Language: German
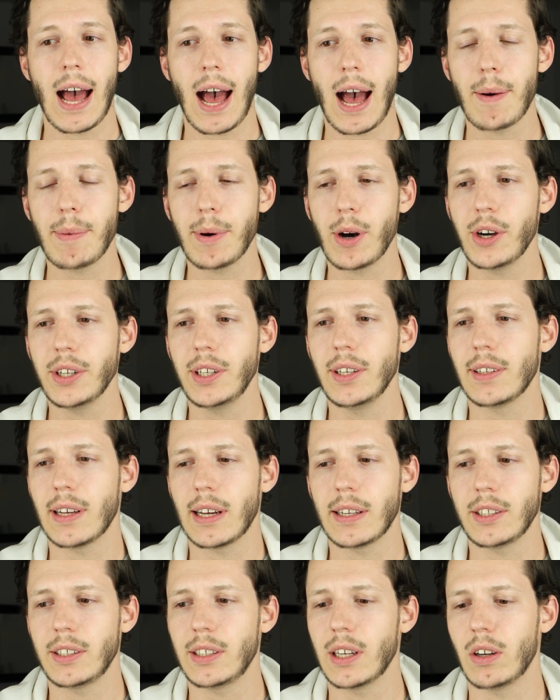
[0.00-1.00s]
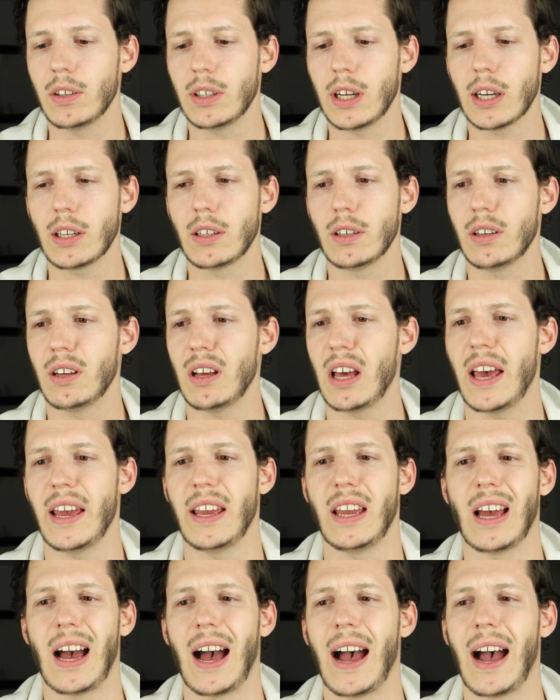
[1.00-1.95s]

aber heute saß ich da und dachte, hey,